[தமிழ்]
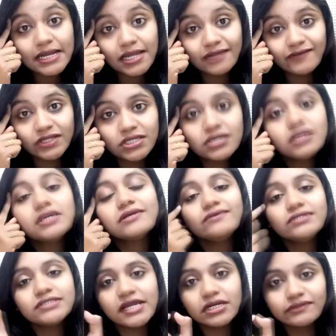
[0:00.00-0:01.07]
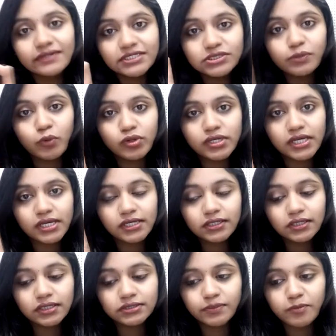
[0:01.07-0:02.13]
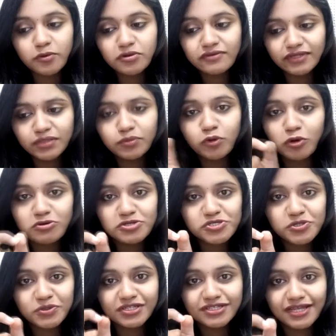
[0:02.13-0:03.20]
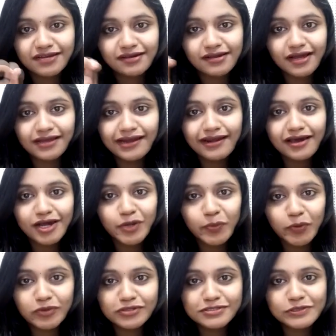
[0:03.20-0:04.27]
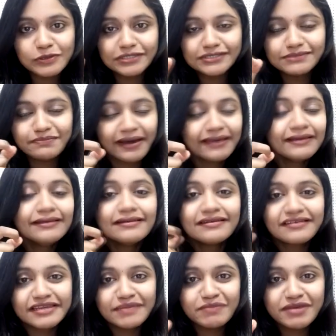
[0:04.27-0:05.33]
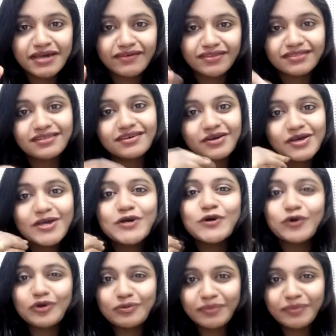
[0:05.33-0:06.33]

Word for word: கேரளாவில் வந்து இருபத்தி ஏழு வயசு பொண்ணுங்க அந்த பொண்ணு வந்து போன வருஷம் வந்து தனக்கு கல்யாணம் ஆக போகுதுன்னு சொல்லிட்டு பயங்கர ட்ரீமியாக வந்து